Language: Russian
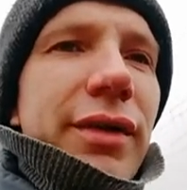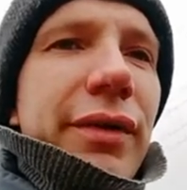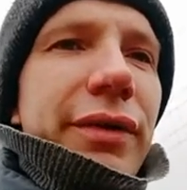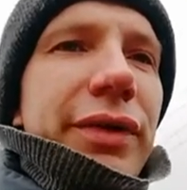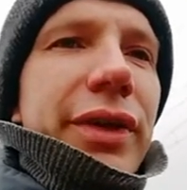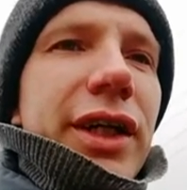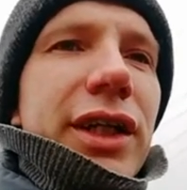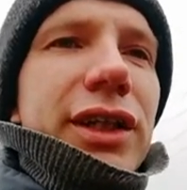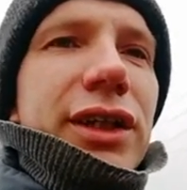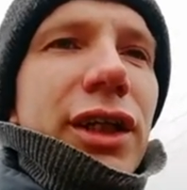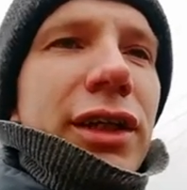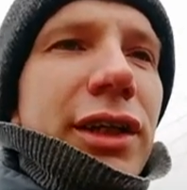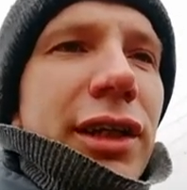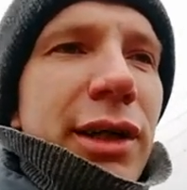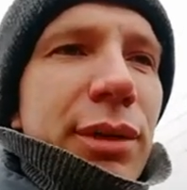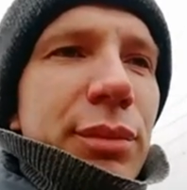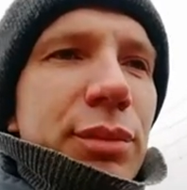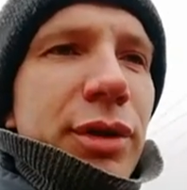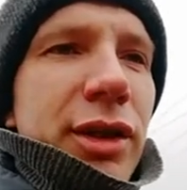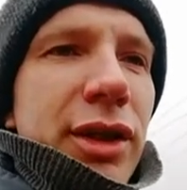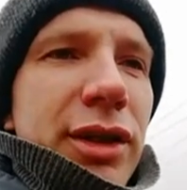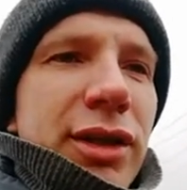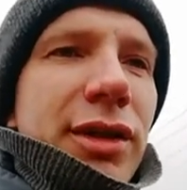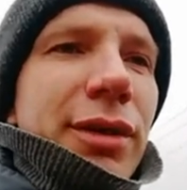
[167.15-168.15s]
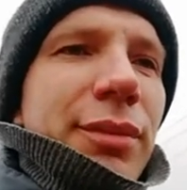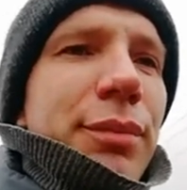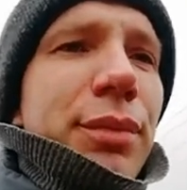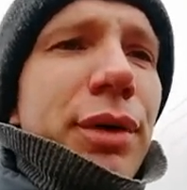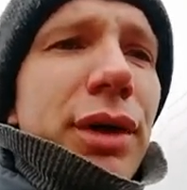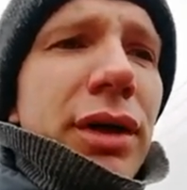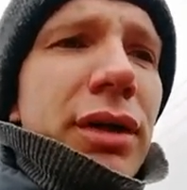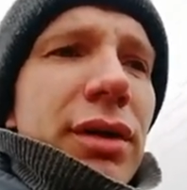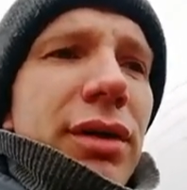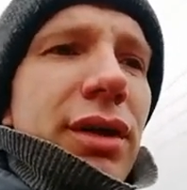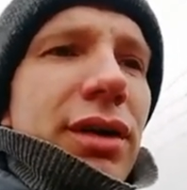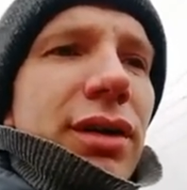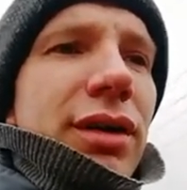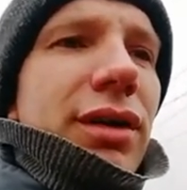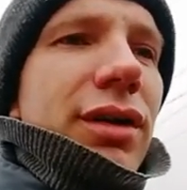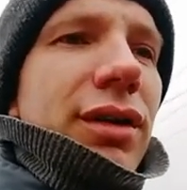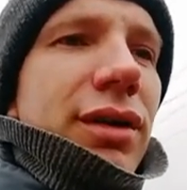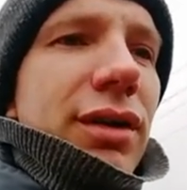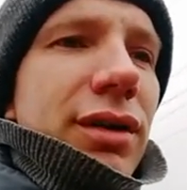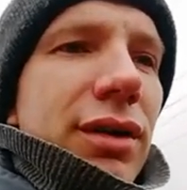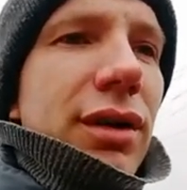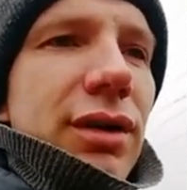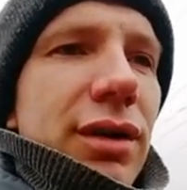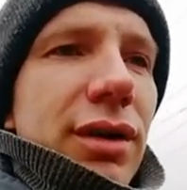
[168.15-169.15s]
Даже там, где ты был,
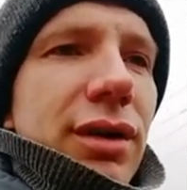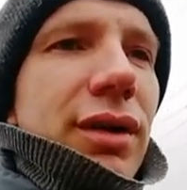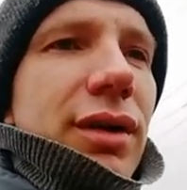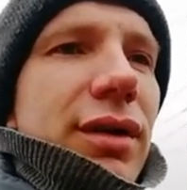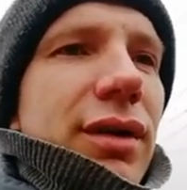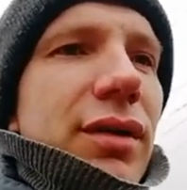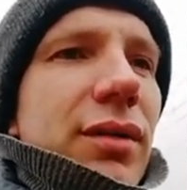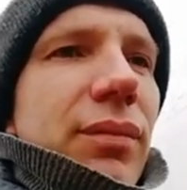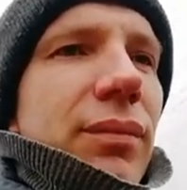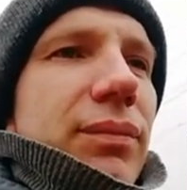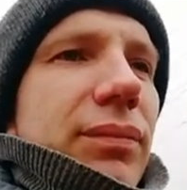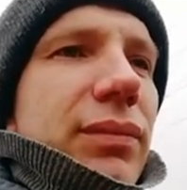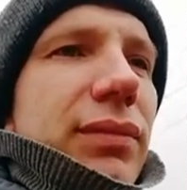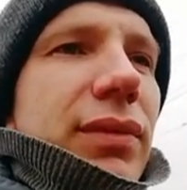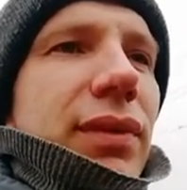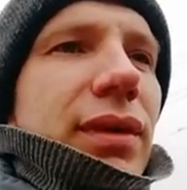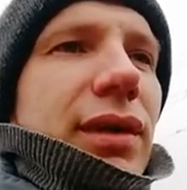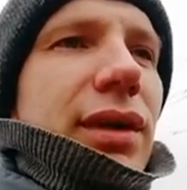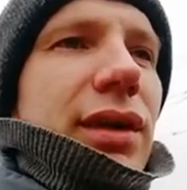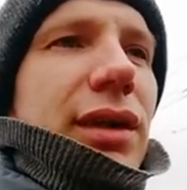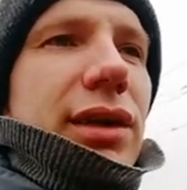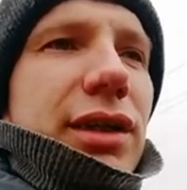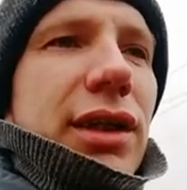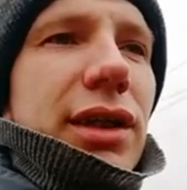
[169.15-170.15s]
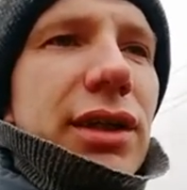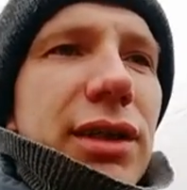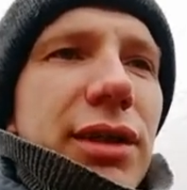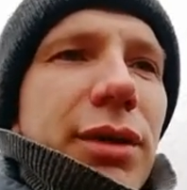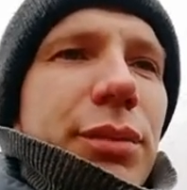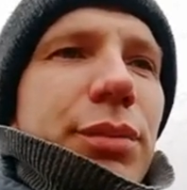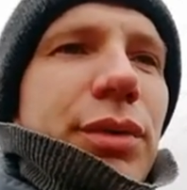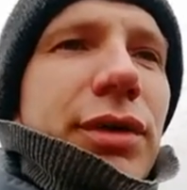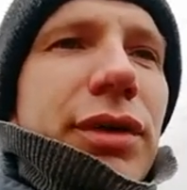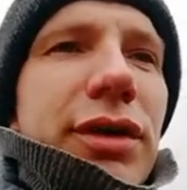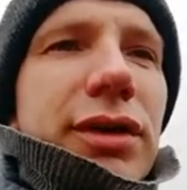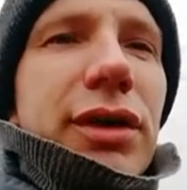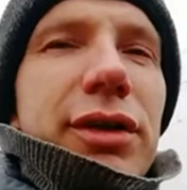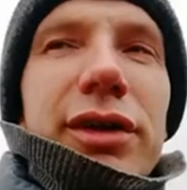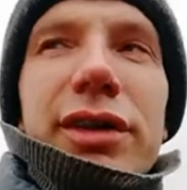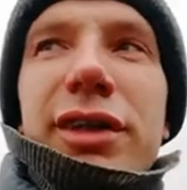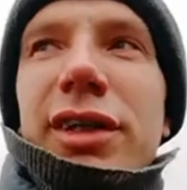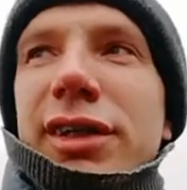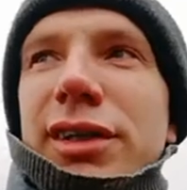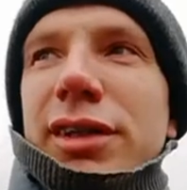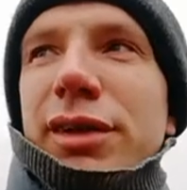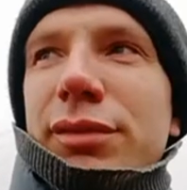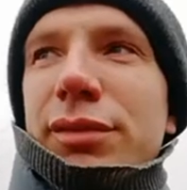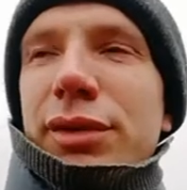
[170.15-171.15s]
где ты был,
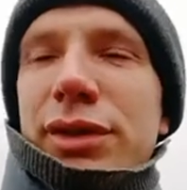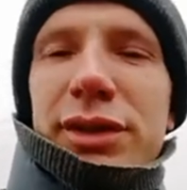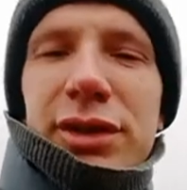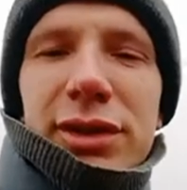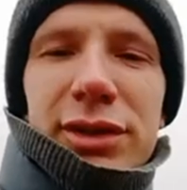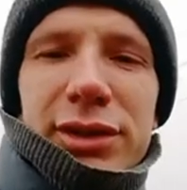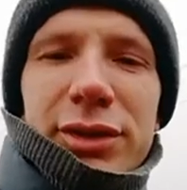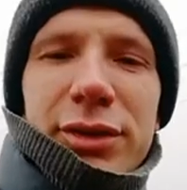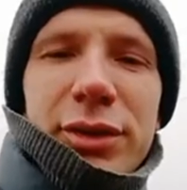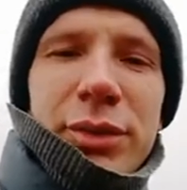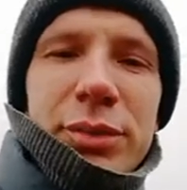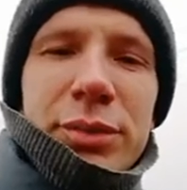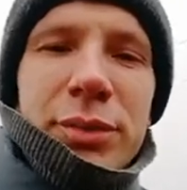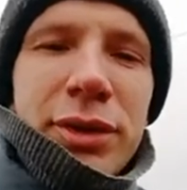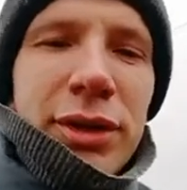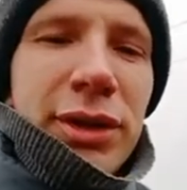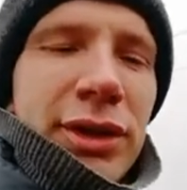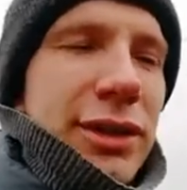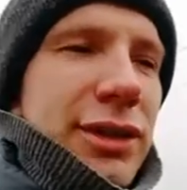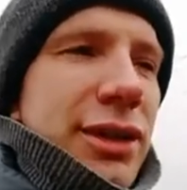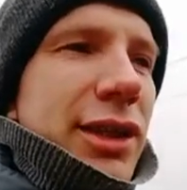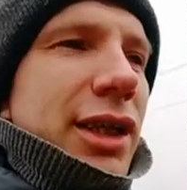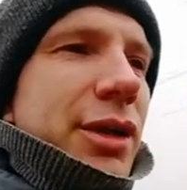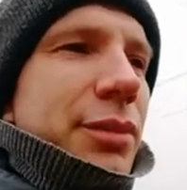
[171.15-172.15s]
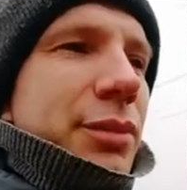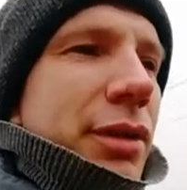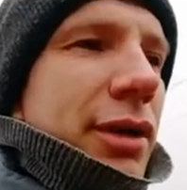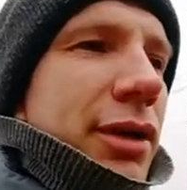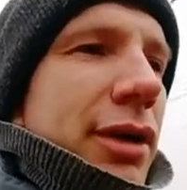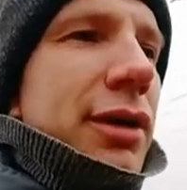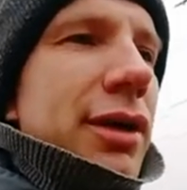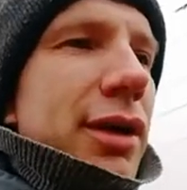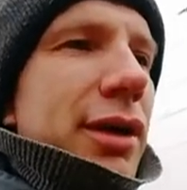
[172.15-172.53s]
где ты видел своими глазами.